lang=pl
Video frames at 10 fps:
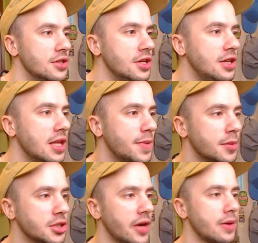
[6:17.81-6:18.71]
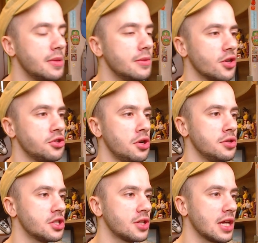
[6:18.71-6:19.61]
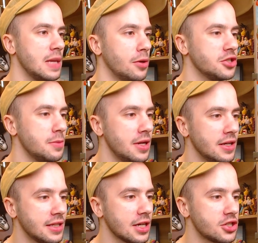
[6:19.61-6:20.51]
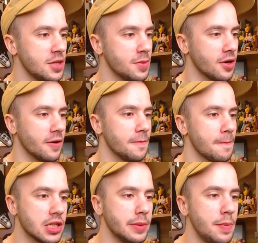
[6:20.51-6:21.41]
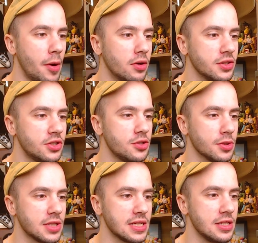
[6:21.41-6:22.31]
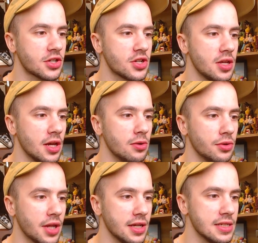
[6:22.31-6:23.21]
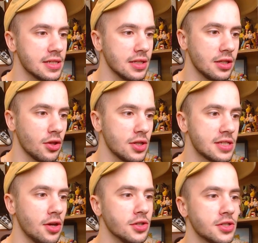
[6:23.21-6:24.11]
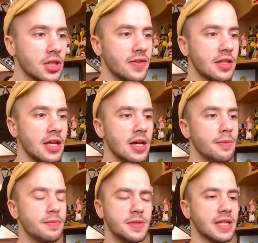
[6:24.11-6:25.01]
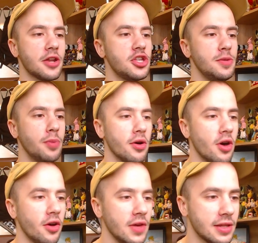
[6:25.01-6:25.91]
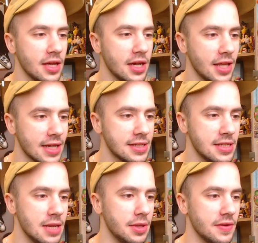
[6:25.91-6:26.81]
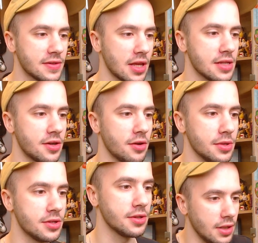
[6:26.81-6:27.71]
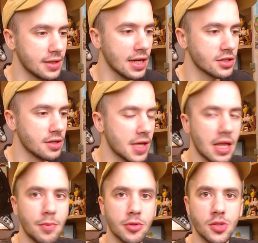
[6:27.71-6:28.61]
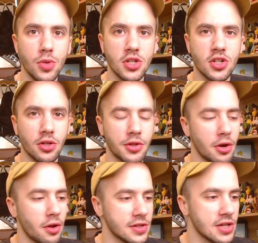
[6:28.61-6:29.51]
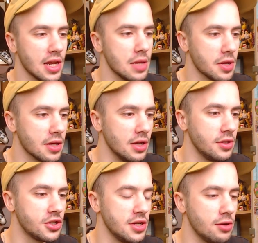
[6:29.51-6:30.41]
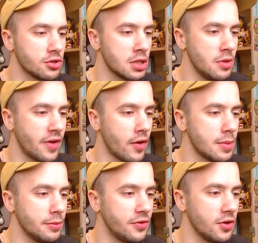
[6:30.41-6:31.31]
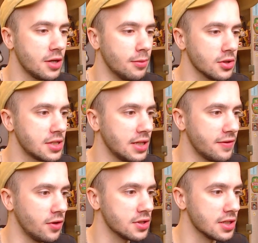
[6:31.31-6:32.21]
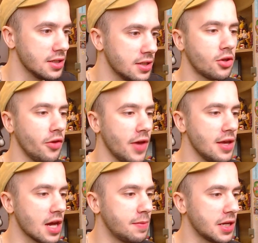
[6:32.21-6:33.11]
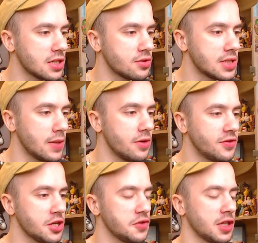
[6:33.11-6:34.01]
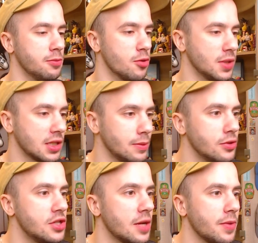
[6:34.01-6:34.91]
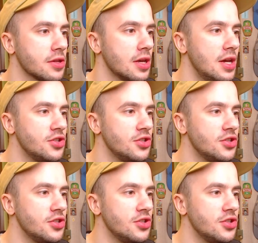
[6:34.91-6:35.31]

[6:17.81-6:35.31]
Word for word: Nigdy nie pomyślałabym, że osiągniesz taki poziom tak szybko. Żeby połączyć moce zniszczenia i Ultra Instinct, to jest coś, co nawet starsi bogowie tej generacji nie byli w stanie zrobić. Jednakże, nadal potrzebujesz kontrolować je lepiej. Jeśli nie utrzymywałabym twoich mocy na wodzy, kto wie, jak bardzo cały wszechświat mógłby na tym ucierpieć.